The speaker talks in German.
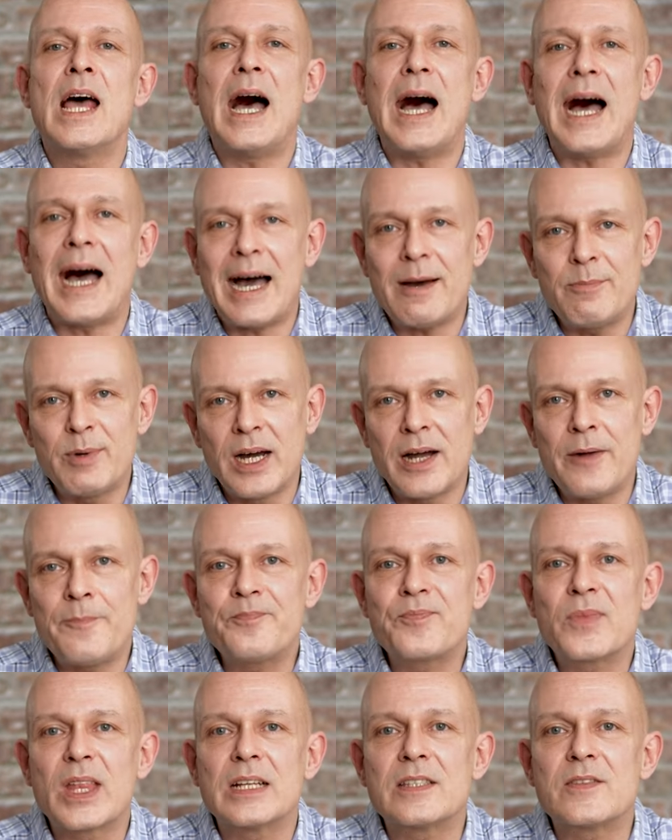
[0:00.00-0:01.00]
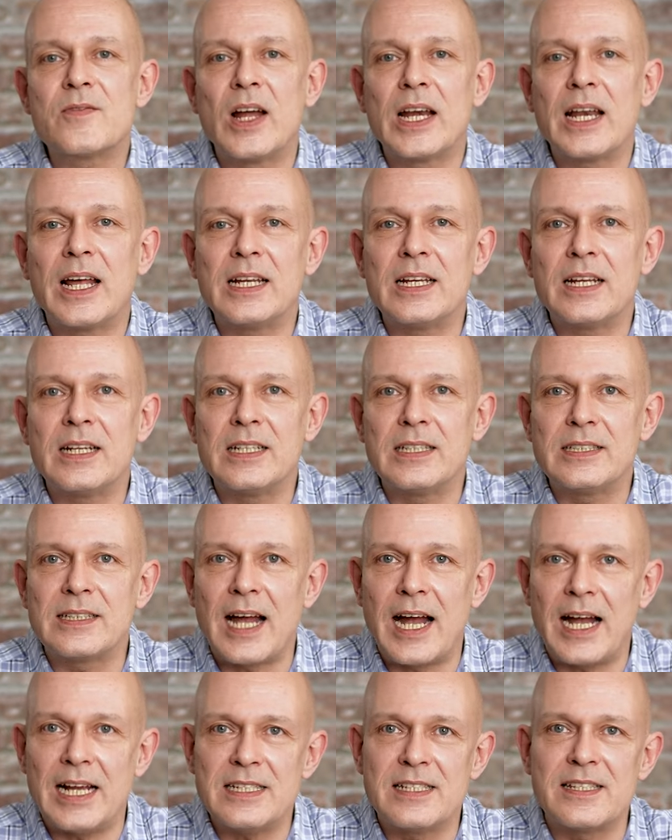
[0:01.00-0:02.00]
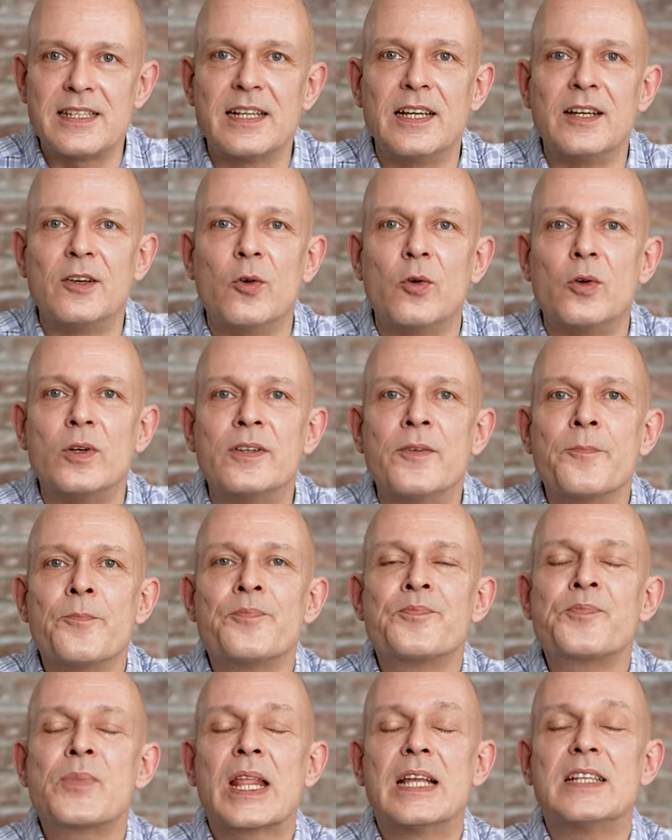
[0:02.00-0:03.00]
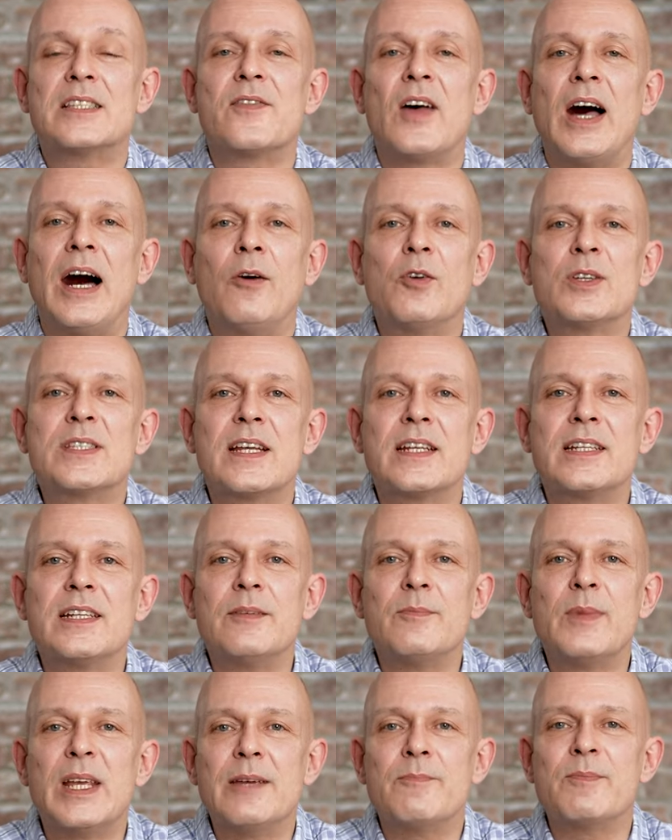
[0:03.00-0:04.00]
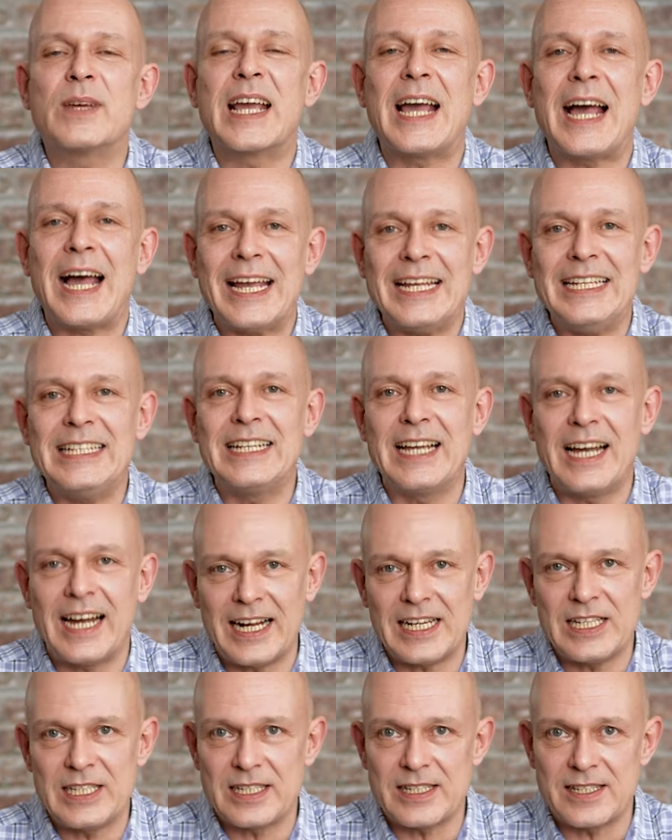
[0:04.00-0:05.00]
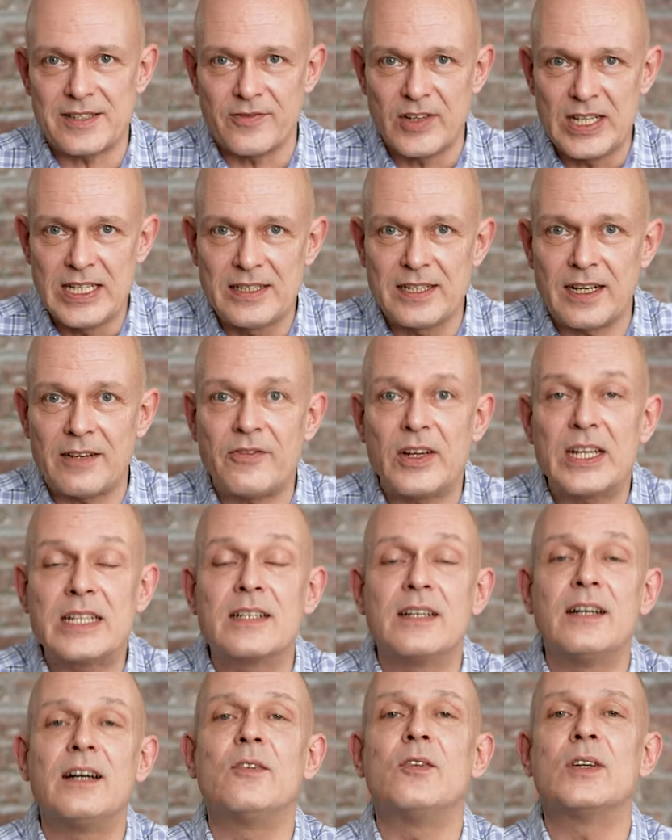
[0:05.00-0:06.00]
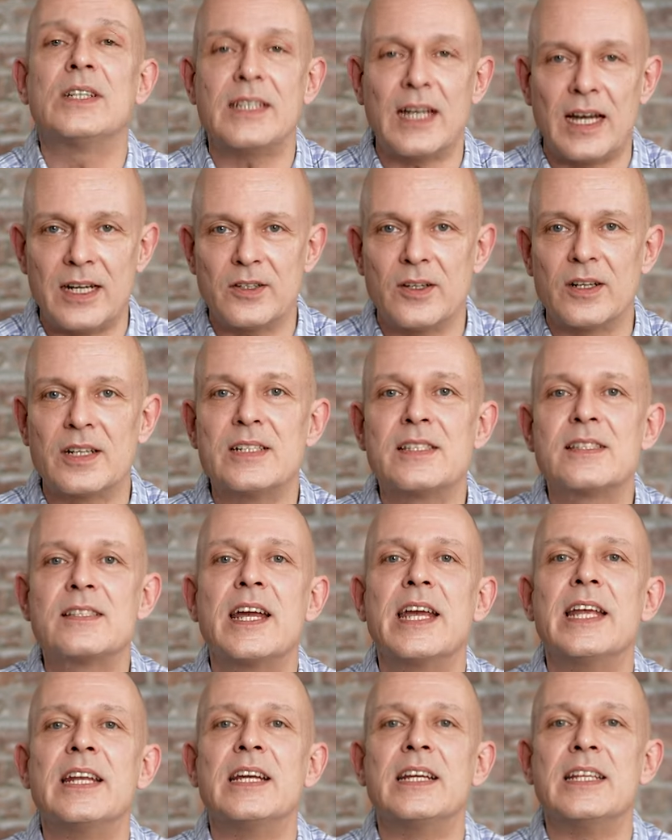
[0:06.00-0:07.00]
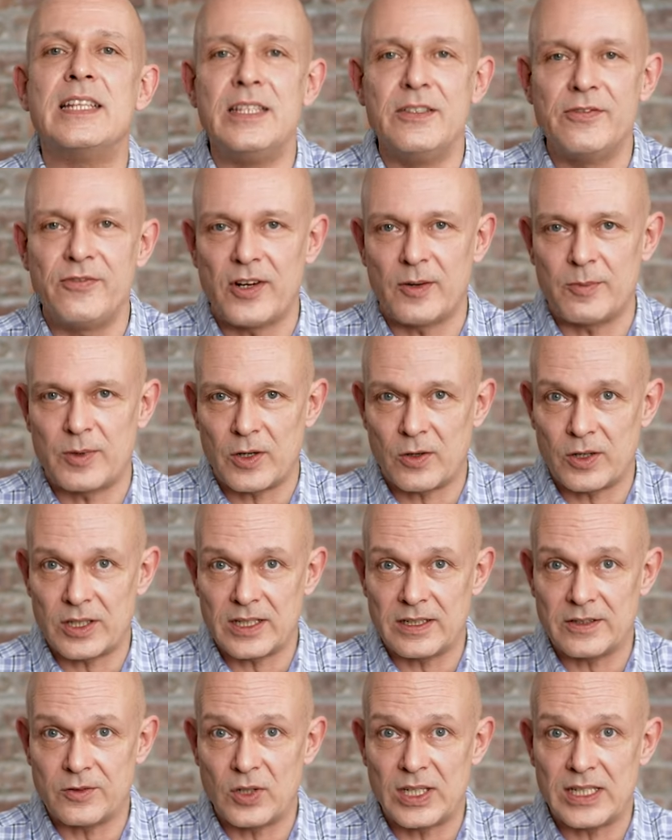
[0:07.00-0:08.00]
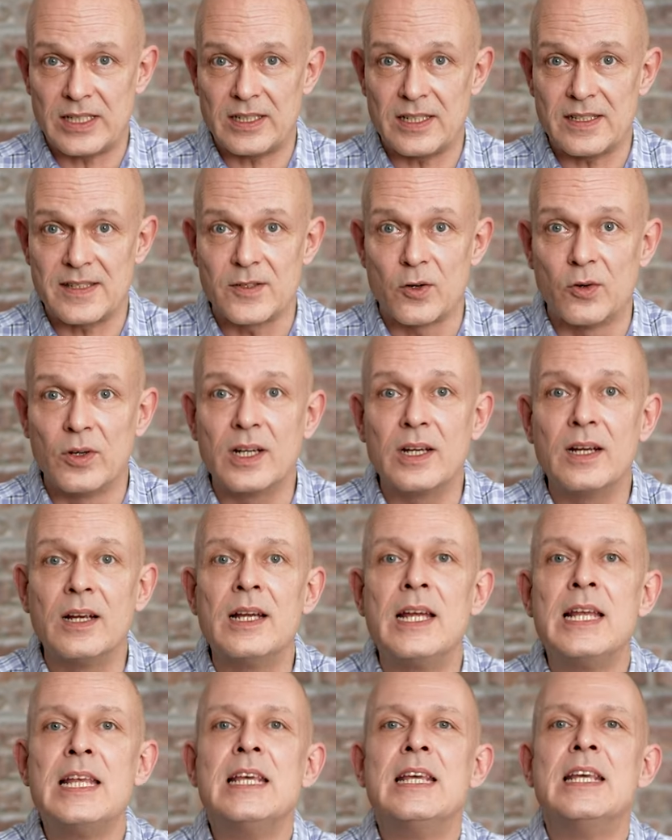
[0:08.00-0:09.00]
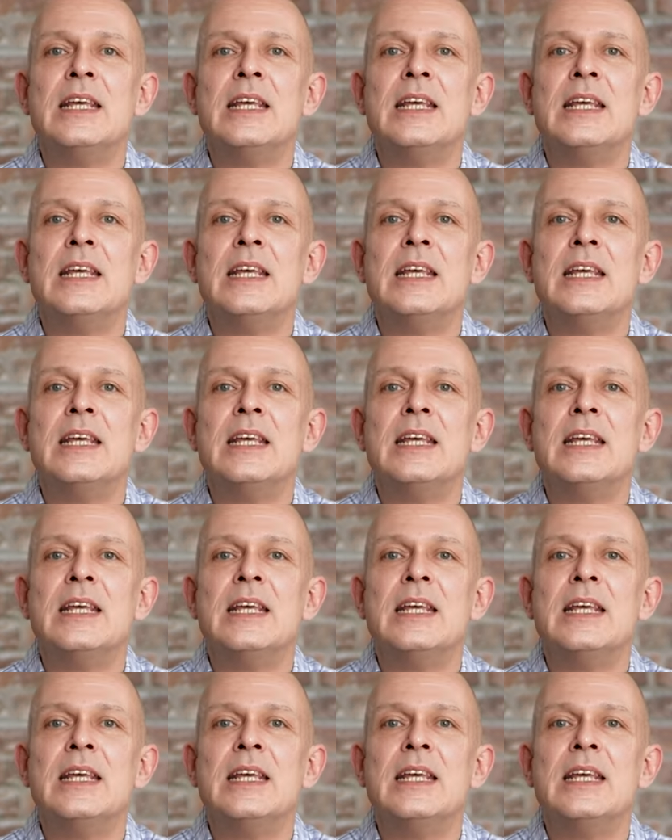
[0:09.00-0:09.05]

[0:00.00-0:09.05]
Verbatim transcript: Aber das war leider nicht der einzige Grund. Es war außerdem eben kein kaltes Winterwetter und dadurch ist der Energieverbrauch natürlich gesunken.